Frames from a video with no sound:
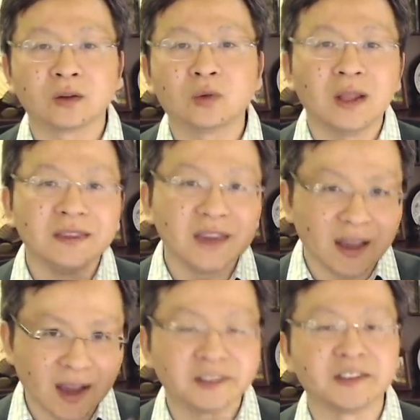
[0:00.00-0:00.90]
观
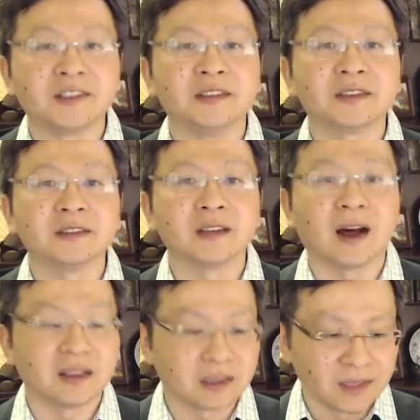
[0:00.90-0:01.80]
念还是其次的啊，